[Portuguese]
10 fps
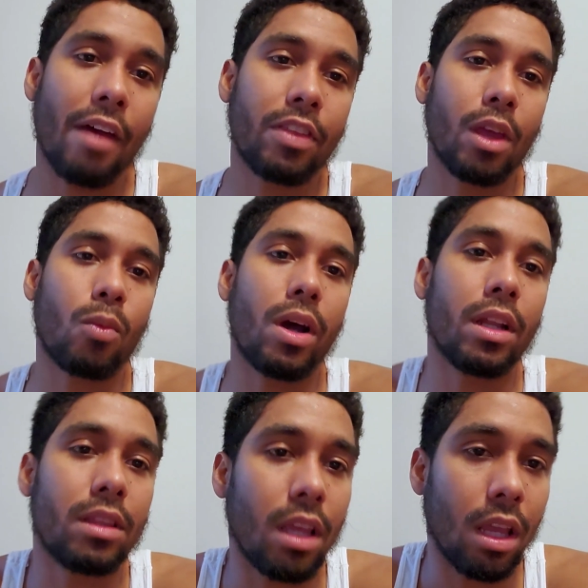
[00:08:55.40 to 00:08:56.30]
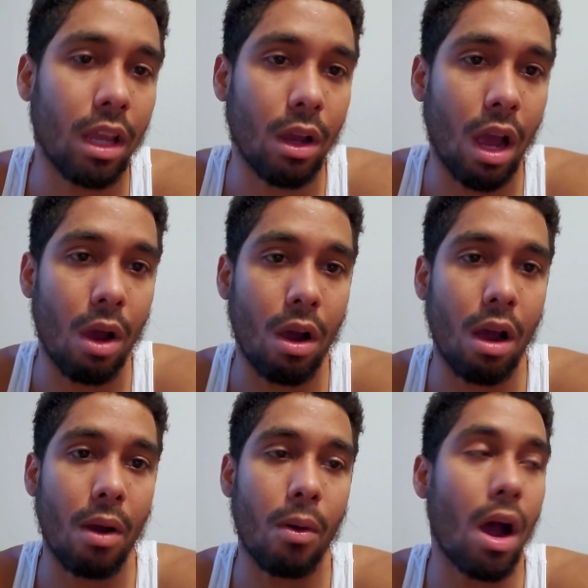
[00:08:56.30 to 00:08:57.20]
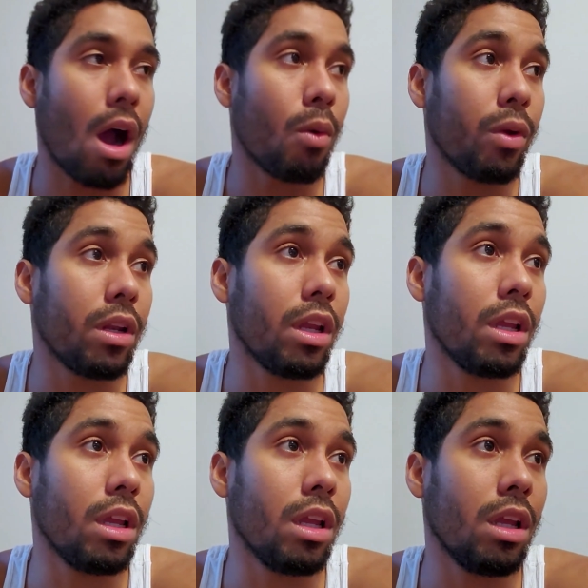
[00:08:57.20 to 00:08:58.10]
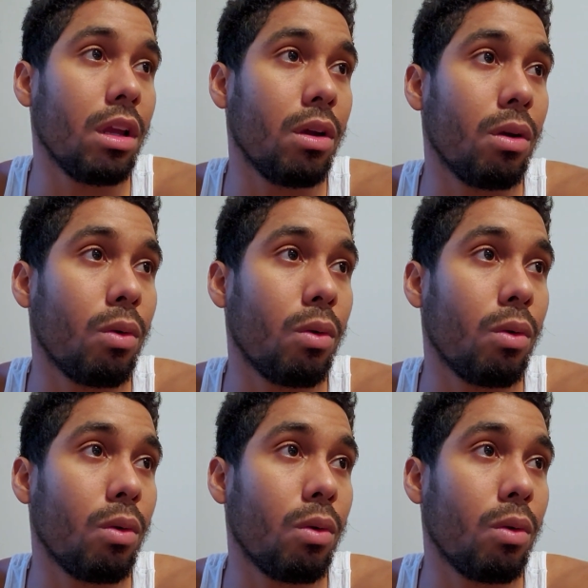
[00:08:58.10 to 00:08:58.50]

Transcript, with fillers: que depois da quarentena, a, a gente vai.